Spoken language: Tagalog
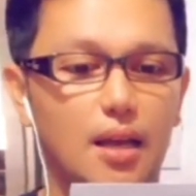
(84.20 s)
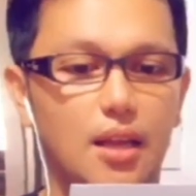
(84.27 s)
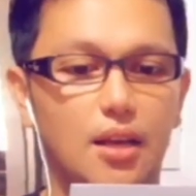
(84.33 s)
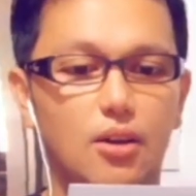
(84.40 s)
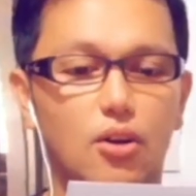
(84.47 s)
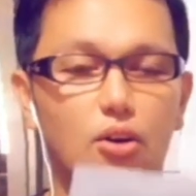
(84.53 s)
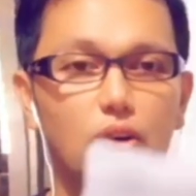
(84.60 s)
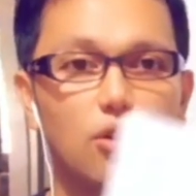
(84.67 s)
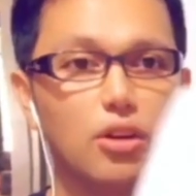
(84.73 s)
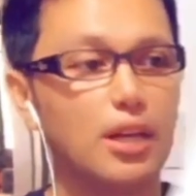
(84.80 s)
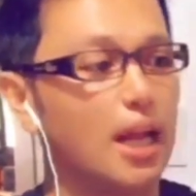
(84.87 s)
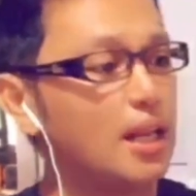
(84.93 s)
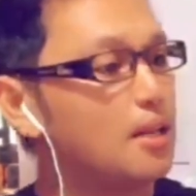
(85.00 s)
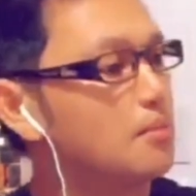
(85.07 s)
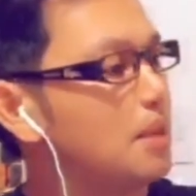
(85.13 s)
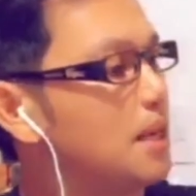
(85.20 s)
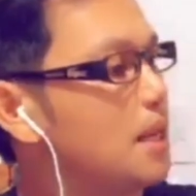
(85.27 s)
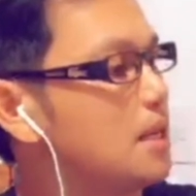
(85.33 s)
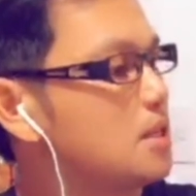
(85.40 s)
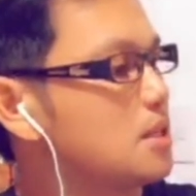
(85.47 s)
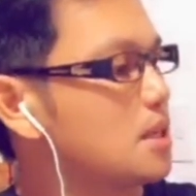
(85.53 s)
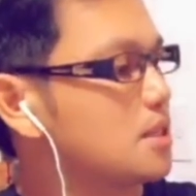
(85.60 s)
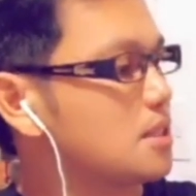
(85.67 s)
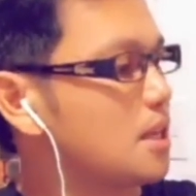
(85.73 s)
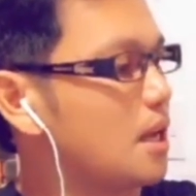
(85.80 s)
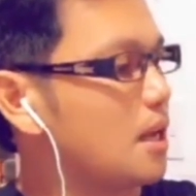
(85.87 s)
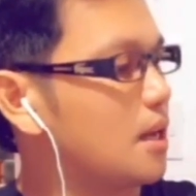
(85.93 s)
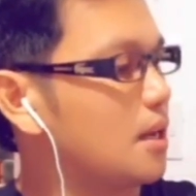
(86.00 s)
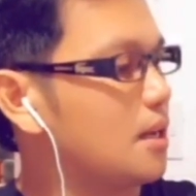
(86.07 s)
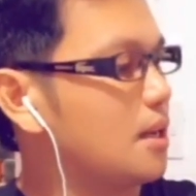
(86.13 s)
Oo, galing Malaysia
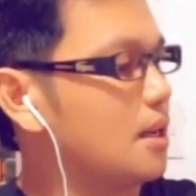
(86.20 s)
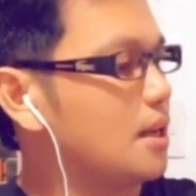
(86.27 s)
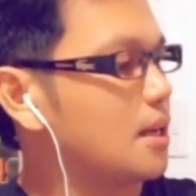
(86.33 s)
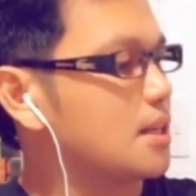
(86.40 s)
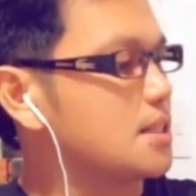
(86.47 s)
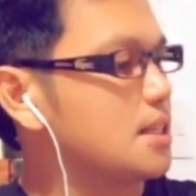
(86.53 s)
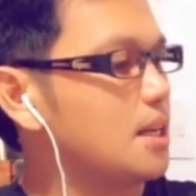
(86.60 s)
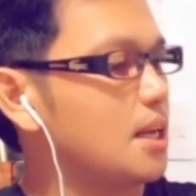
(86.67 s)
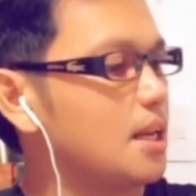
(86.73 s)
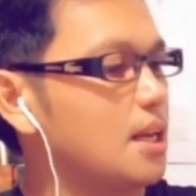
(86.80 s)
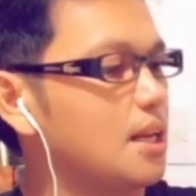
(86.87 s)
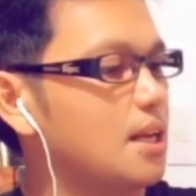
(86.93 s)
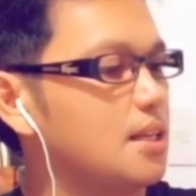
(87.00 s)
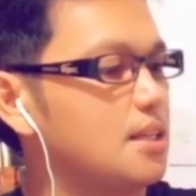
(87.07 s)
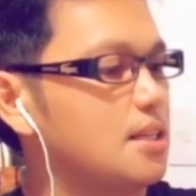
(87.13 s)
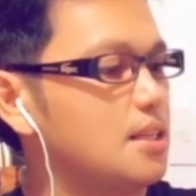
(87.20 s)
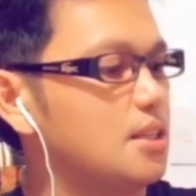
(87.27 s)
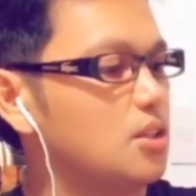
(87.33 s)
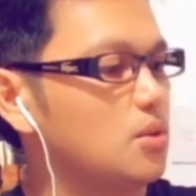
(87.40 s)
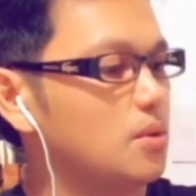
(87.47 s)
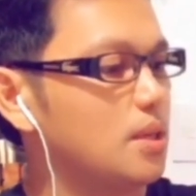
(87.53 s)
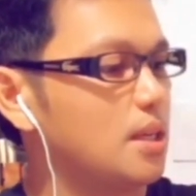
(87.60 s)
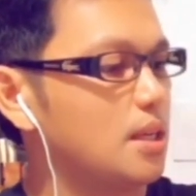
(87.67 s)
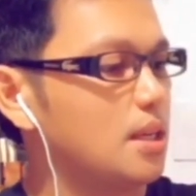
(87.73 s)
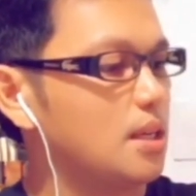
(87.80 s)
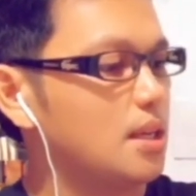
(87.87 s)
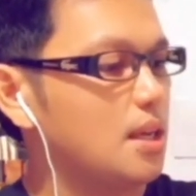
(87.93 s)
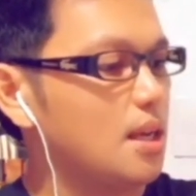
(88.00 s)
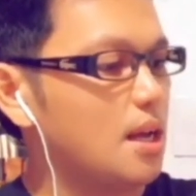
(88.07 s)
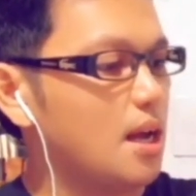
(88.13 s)
siya. Kasi nakalagay dito eh,
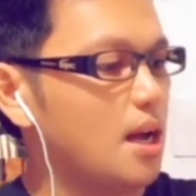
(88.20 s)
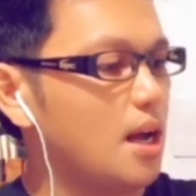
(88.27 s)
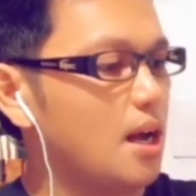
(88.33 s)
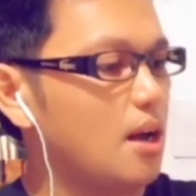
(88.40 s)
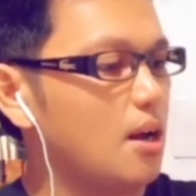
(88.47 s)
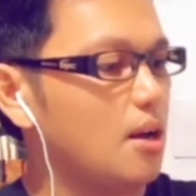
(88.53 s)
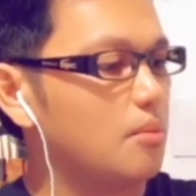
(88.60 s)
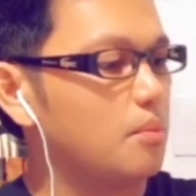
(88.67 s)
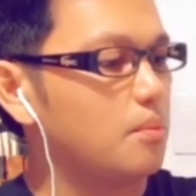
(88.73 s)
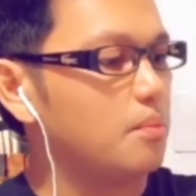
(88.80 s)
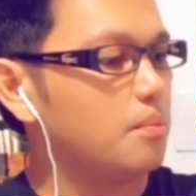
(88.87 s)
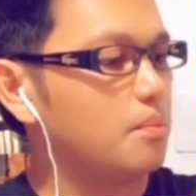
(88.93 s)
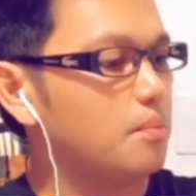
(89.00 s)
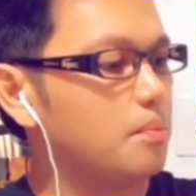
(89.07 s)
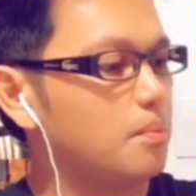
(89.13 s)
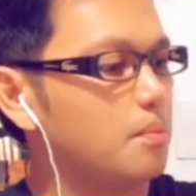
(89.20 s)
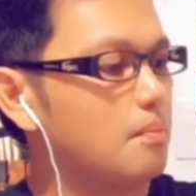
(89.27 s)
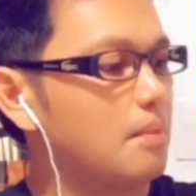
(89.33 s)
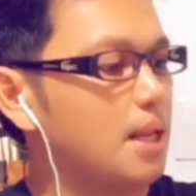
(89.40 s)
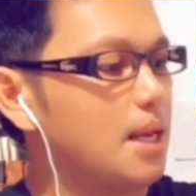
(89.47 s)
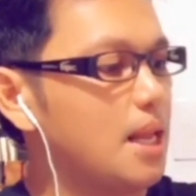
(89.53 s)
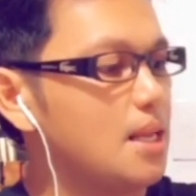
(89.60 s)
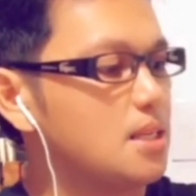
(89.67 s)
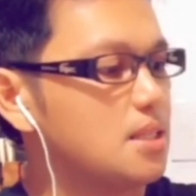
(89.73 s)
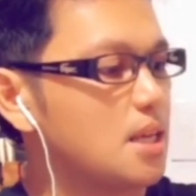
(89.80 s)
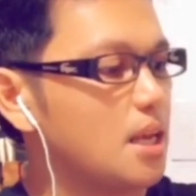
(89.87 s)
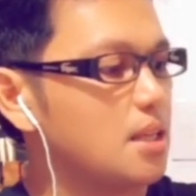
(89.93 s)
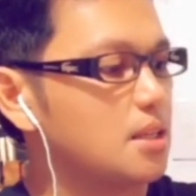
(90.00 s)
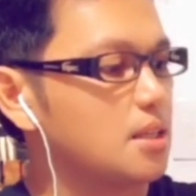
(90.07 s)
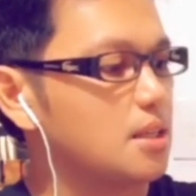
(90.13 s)
uh, Malaysia
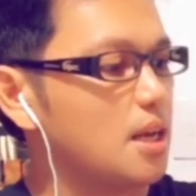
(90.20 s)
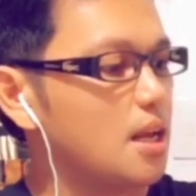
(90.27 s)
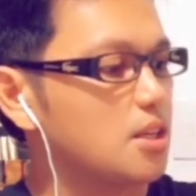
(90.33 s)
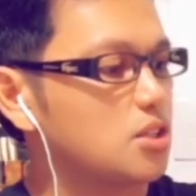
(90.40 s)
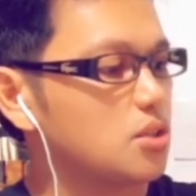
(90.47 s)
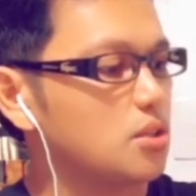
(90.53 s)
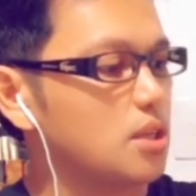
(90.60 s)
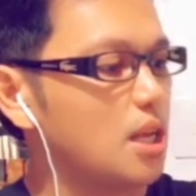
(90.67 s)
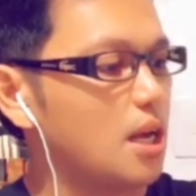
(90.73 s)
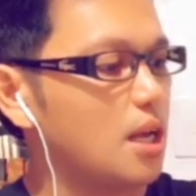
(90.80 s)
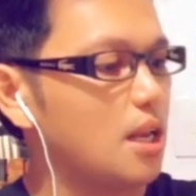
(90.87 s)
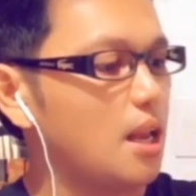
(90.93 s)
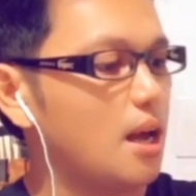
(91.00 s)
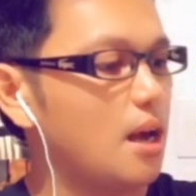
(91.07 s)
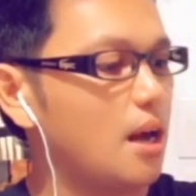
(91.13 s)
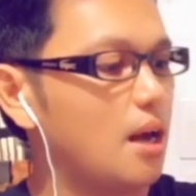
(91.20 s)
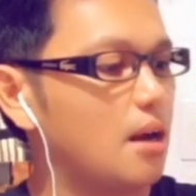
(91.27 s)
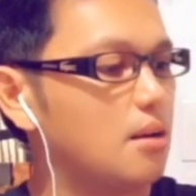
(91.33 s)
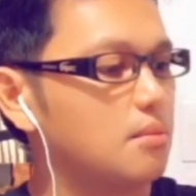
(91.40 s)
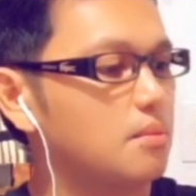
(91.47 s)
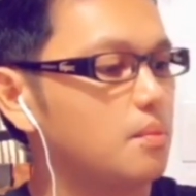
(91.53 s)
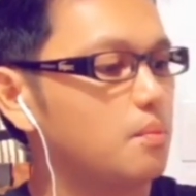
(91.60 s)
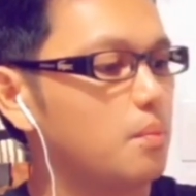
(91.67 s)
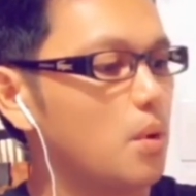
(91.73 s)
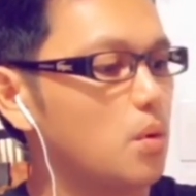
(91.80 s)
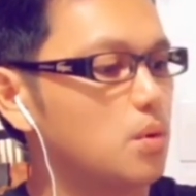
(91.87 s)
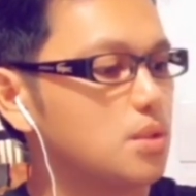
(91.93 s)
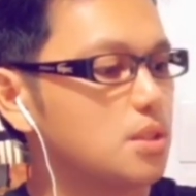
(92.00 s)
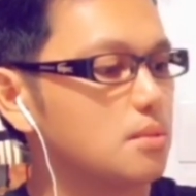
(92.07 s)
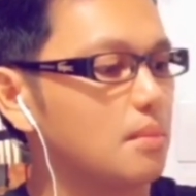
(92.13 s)
International Hub,
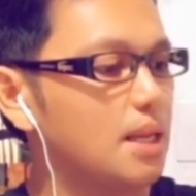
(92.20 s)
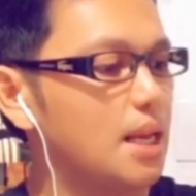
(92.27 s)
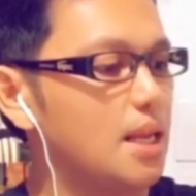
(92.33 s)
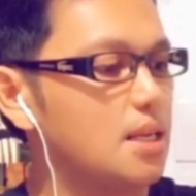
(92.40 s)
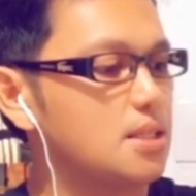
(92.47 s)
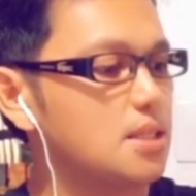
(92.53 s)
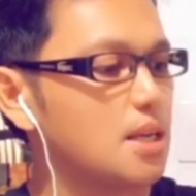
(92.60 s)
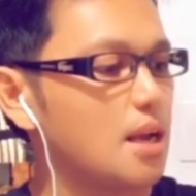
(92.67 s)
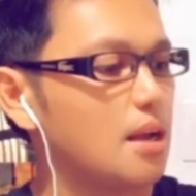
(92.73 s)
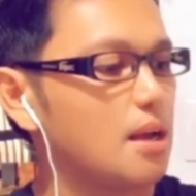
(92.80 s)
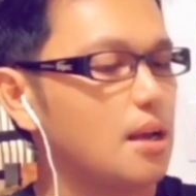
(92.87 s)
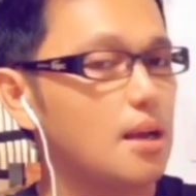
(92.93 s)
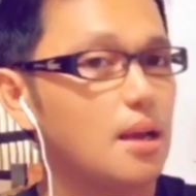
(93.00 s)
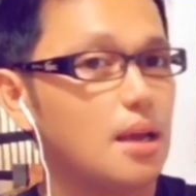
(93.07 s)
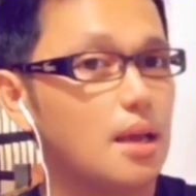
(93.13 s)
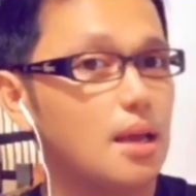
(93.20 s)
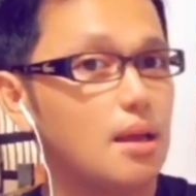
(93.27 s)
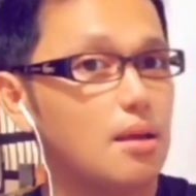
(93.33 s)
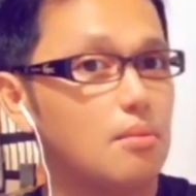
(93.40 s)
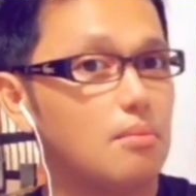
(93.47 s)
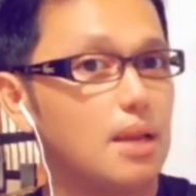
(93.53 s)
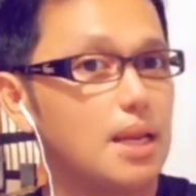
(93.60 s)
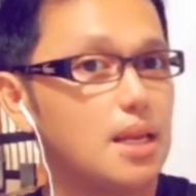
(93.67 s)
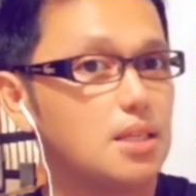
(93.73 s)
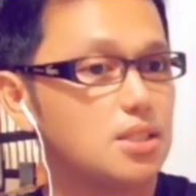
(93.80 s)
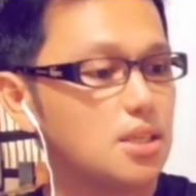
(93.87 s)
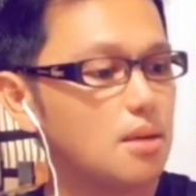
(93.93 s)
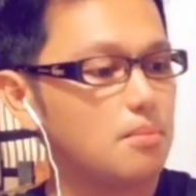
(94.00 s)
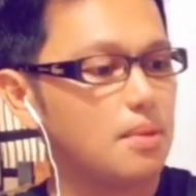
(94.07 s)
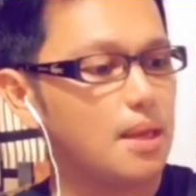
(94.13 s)
Post Malaysia, Malaysia
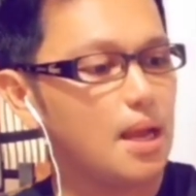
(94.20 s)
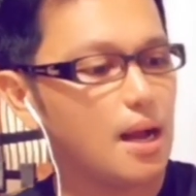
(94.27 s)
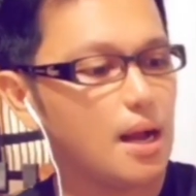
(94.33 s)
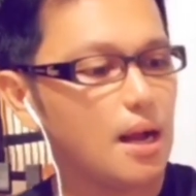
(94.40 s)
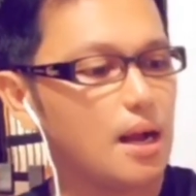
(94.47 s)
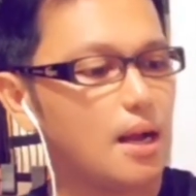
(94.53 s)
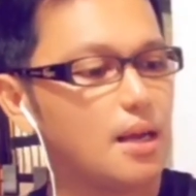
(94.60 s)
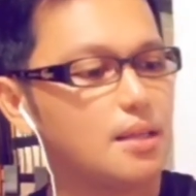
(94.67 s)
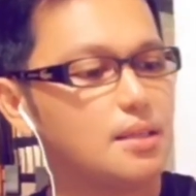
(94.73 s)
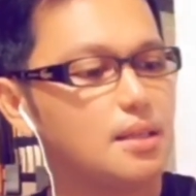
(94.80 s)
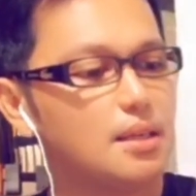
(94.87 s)
Bihad,